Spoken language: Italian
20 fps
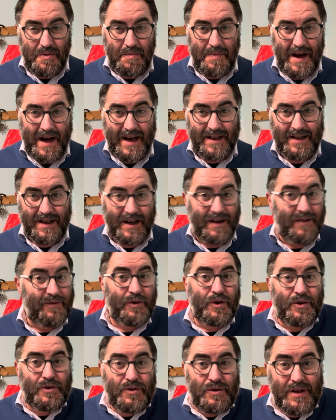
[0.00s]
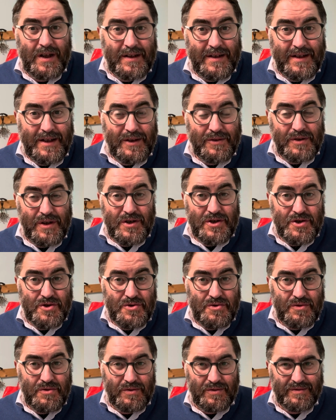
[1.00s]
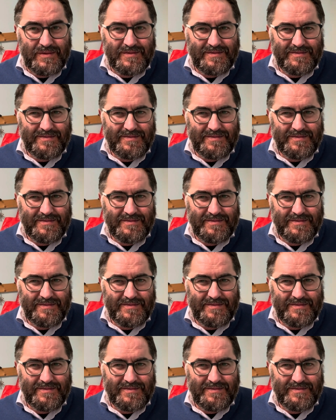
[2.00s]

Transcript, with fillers: Padre, il volto del Dio di Gesù,